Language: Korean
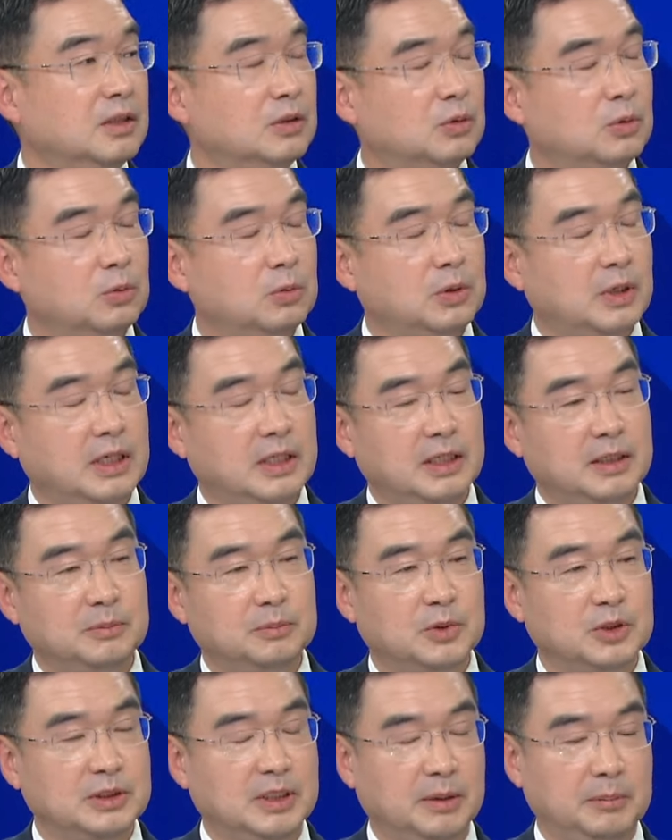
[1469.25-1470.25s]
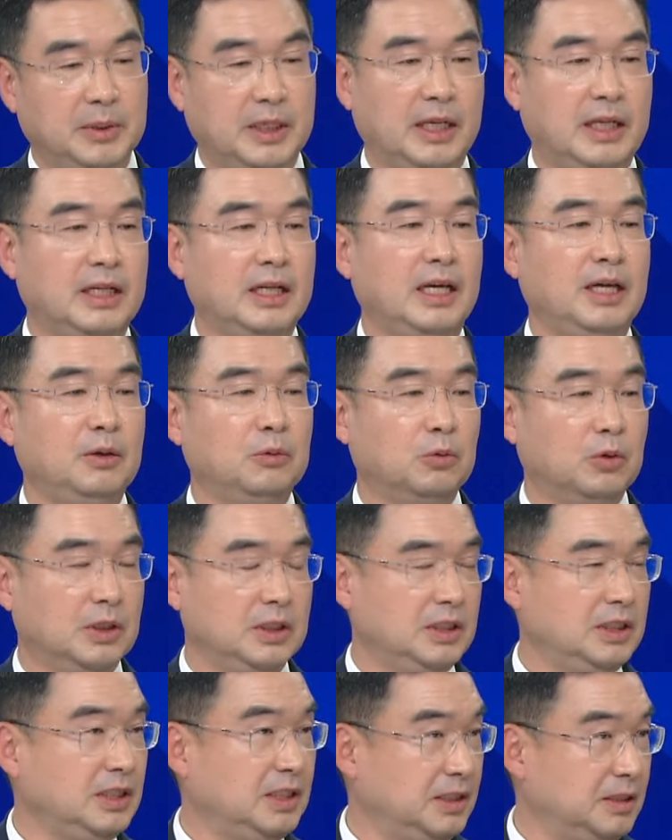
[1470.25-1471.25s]
또 하나는 뭐냐면 하나의
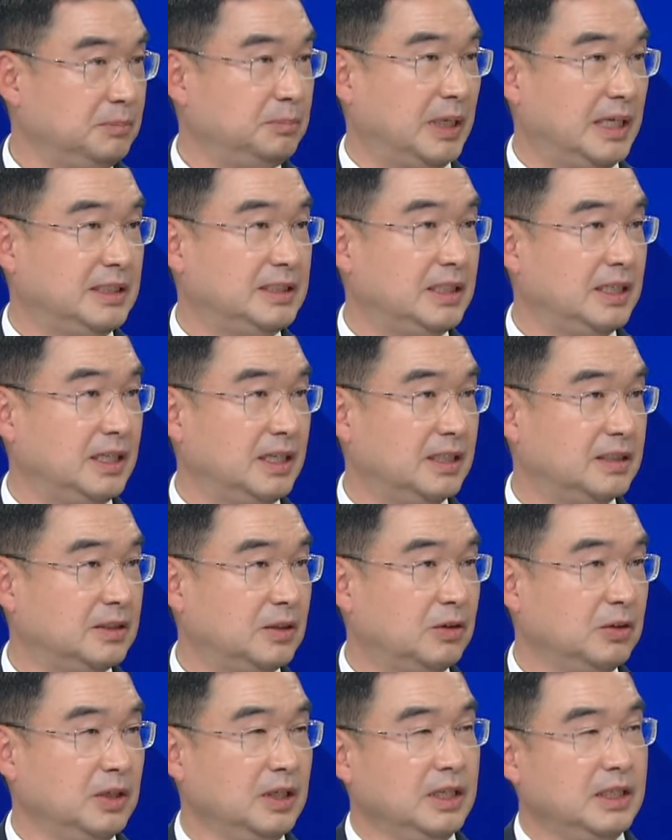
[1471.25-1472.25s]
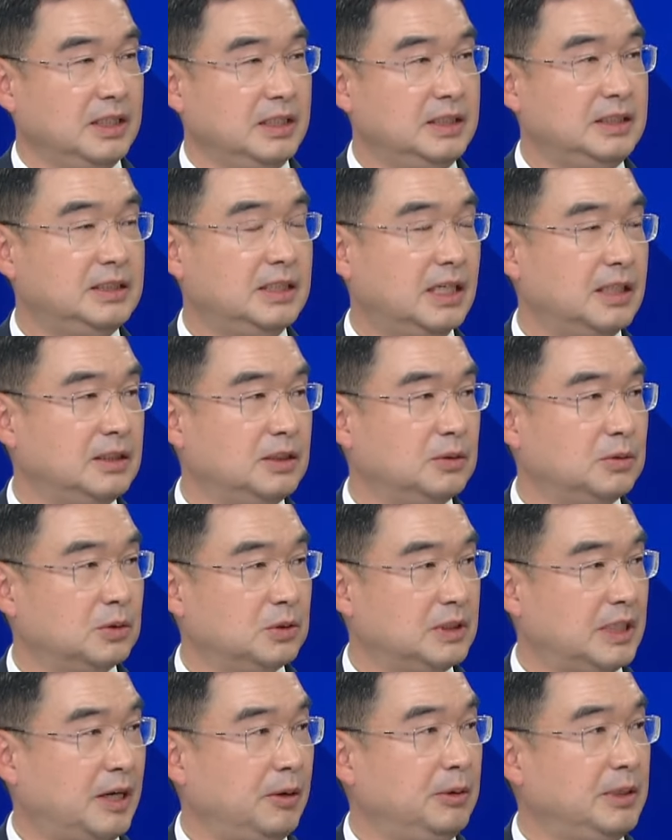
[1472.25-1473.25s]
원인이 발생해서
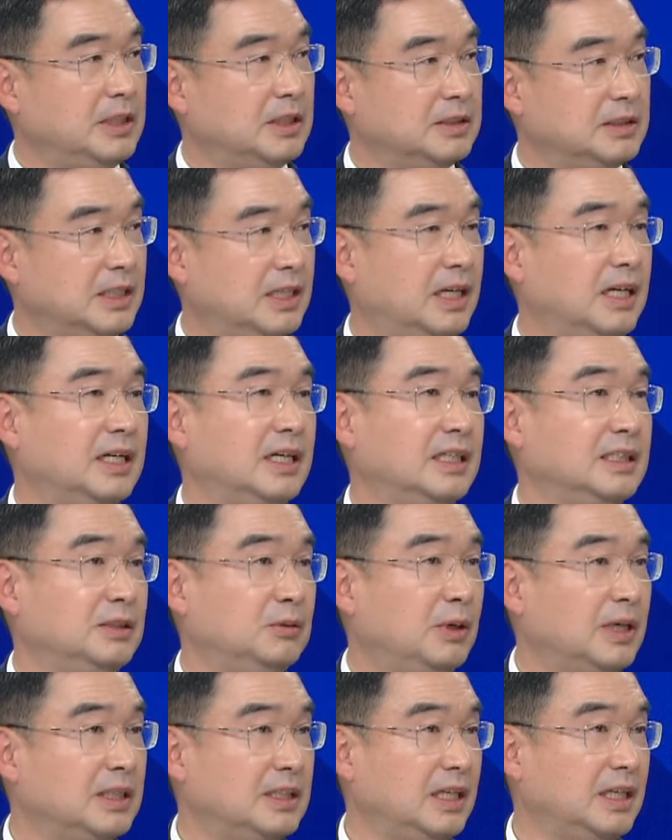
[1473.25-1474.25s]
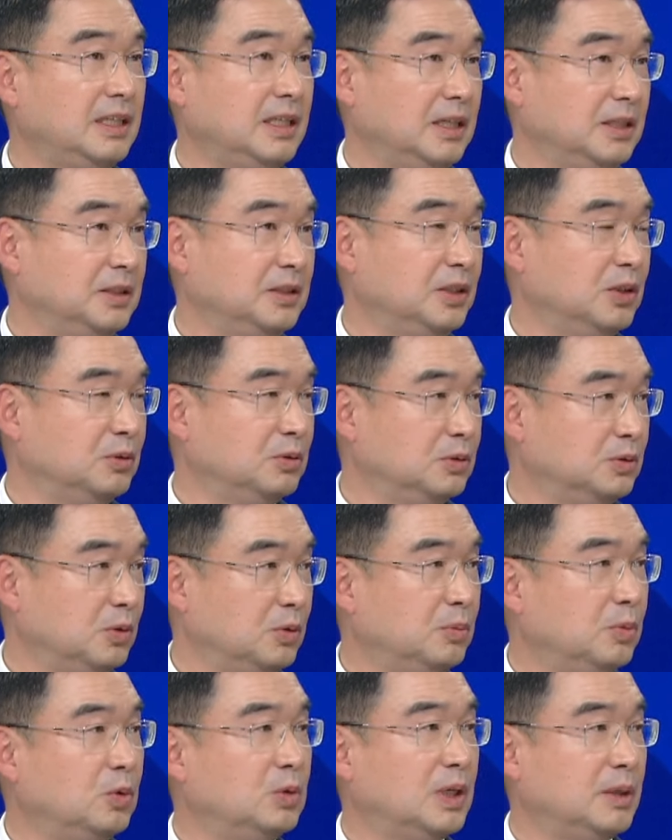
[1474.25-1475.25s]
이차적으로 사회적 재난까지 확대되는
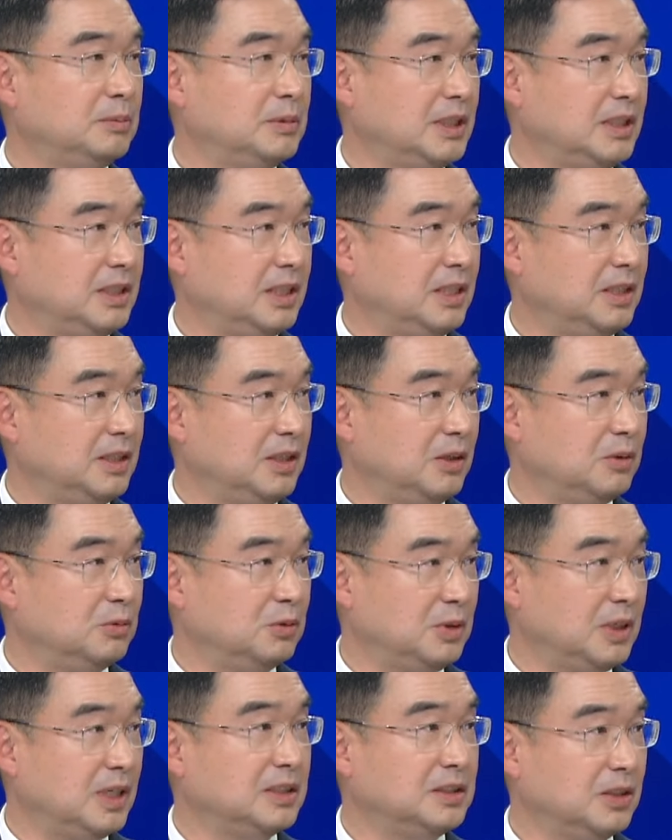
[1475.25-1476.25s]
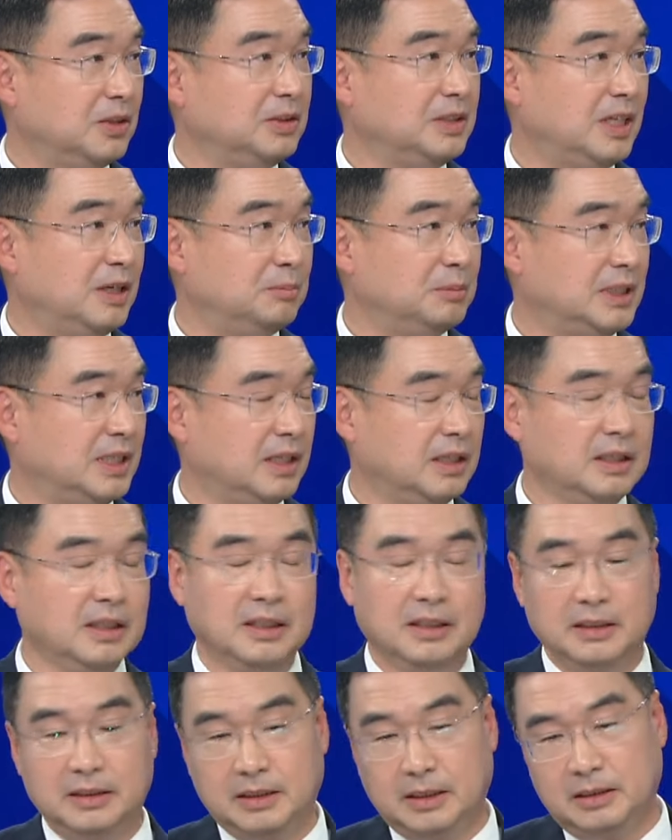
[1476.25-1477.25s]
경우도 복합재난이라고 우리가 정의를 합니다.
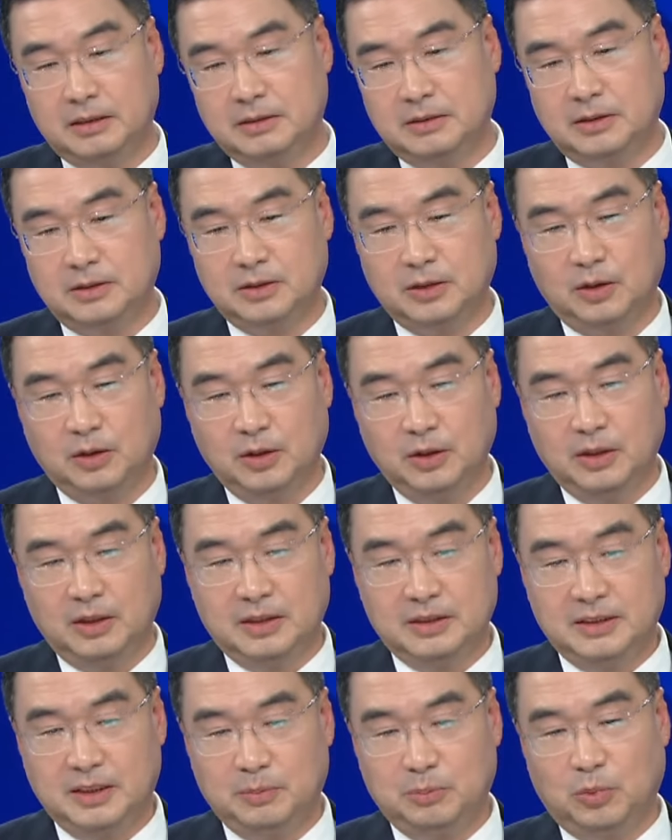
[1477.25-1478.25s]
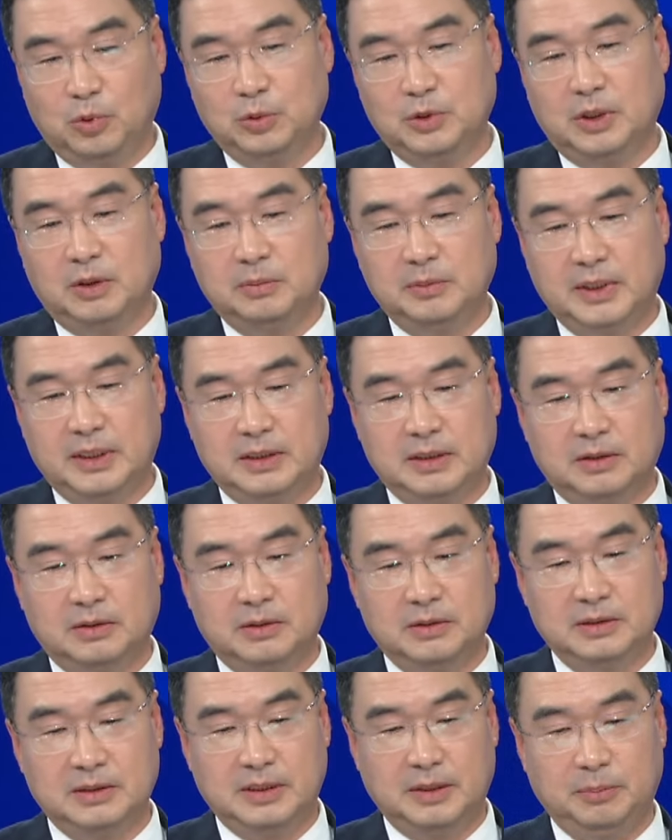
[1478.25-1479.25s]
예. 를 들어서 이제
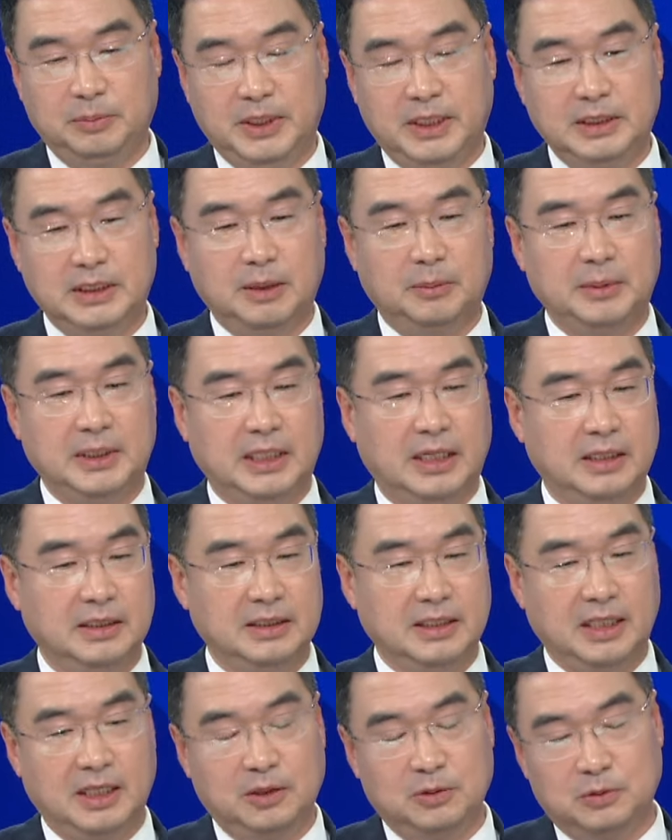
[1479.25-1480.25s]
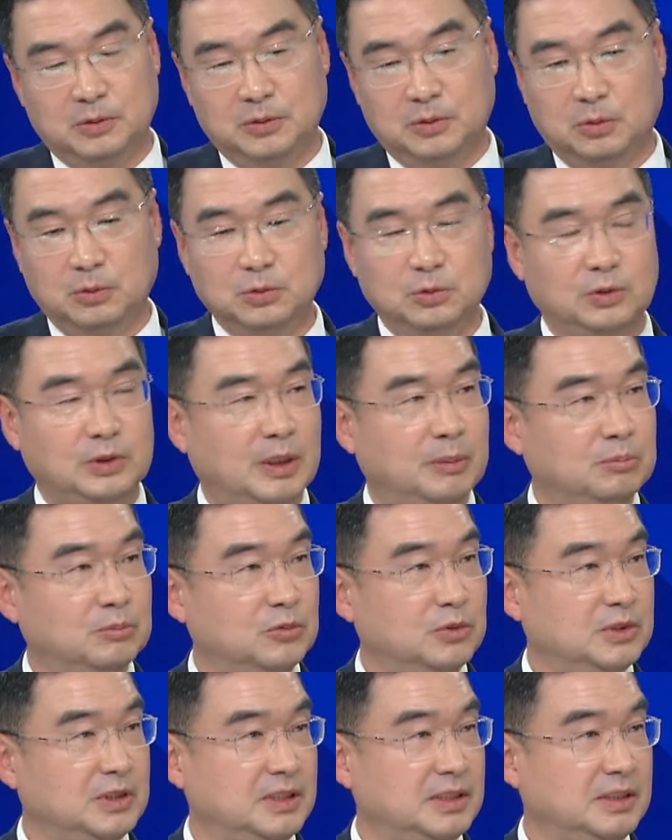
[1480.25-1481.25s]
폭염에서 이제 피해자만 나는 게 아니고
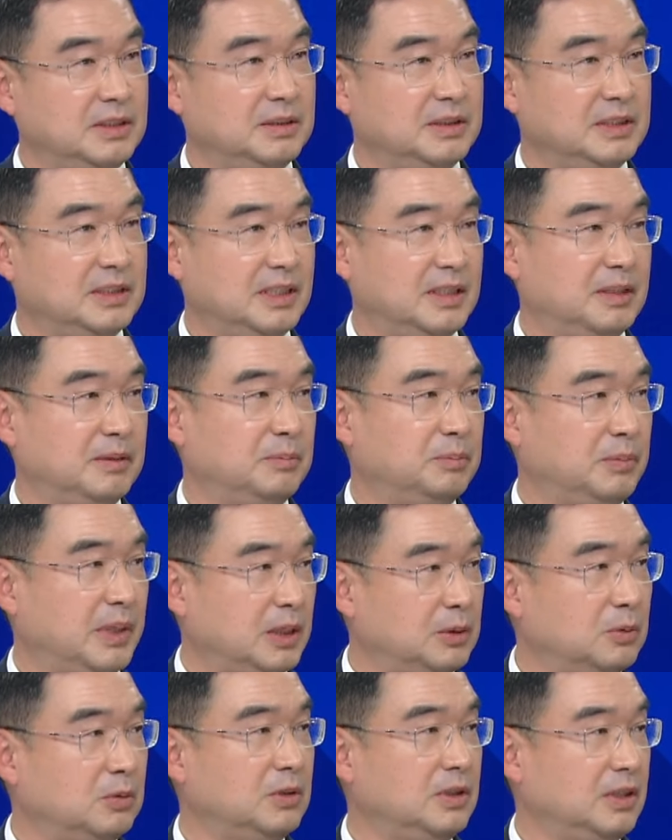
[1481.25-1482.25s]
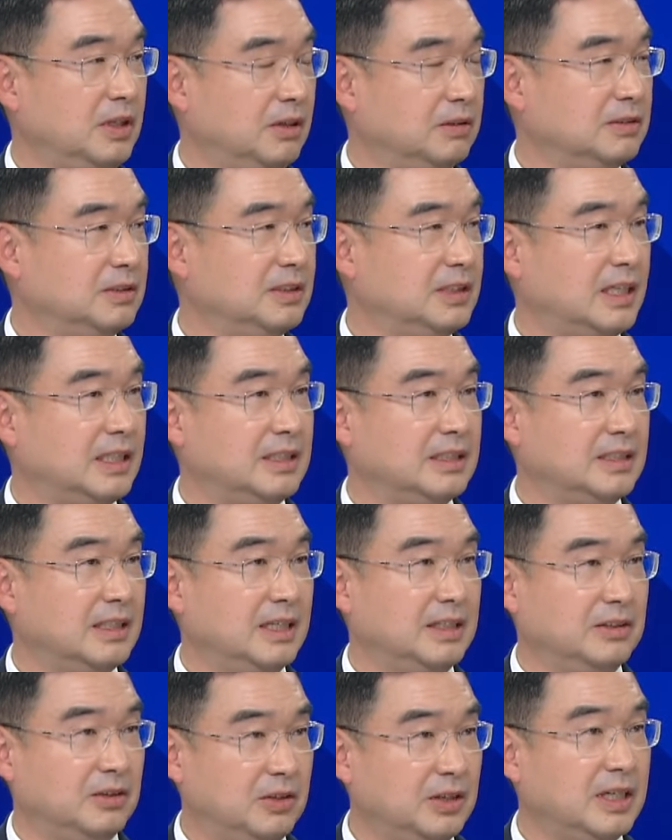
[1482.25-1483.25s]
농수산물이 이제 파동을
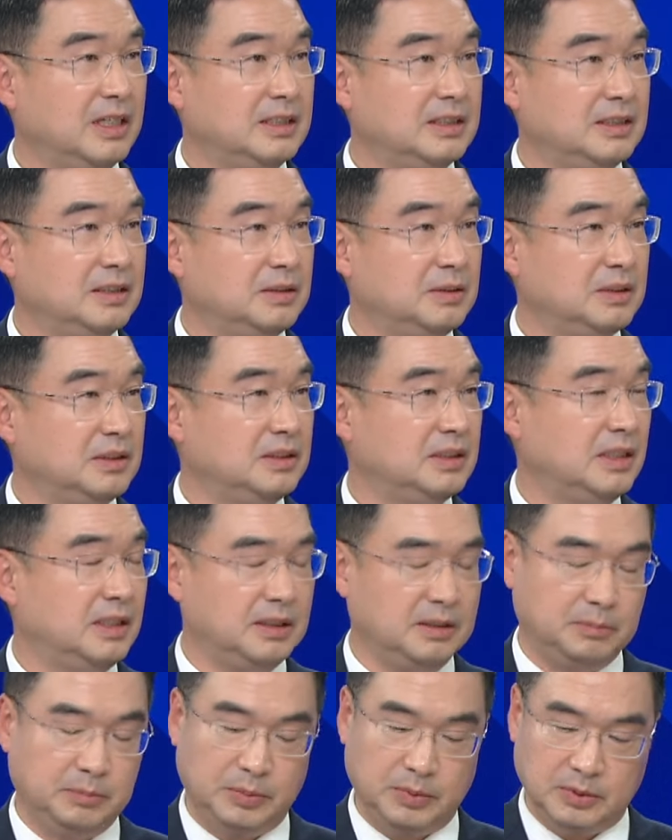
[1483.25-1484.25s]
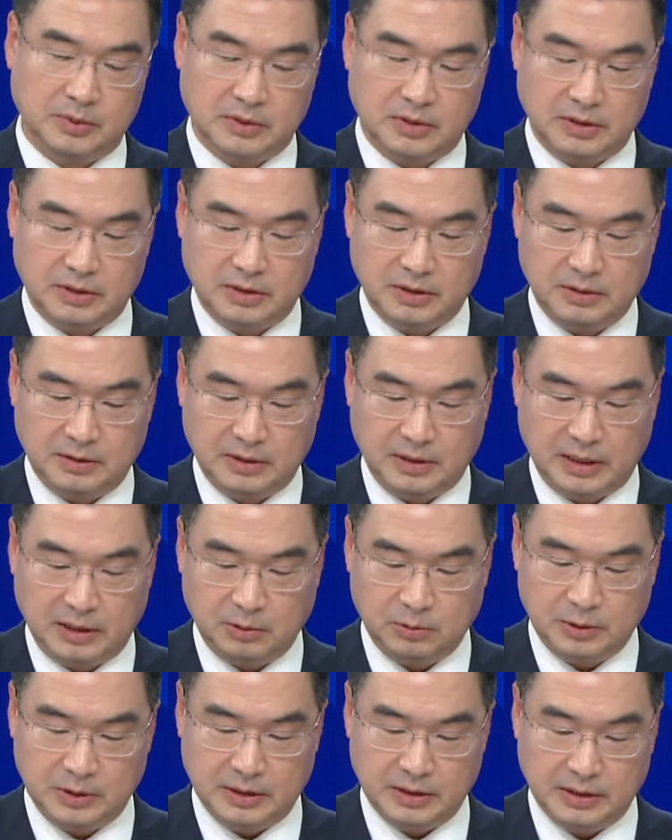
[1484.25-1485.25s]
겪는다든가 여러 가지 이제 것들을
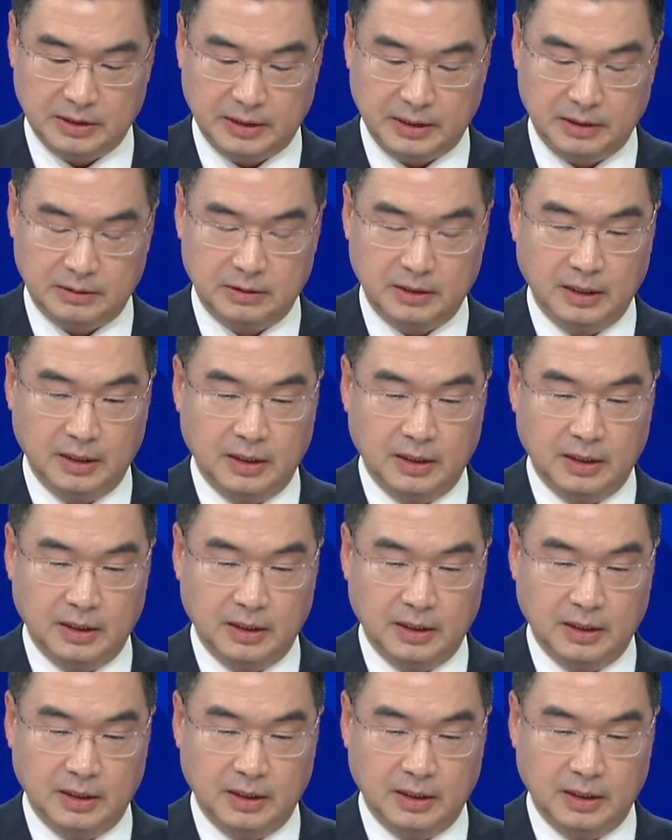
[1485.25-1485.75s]
하고 있는데요.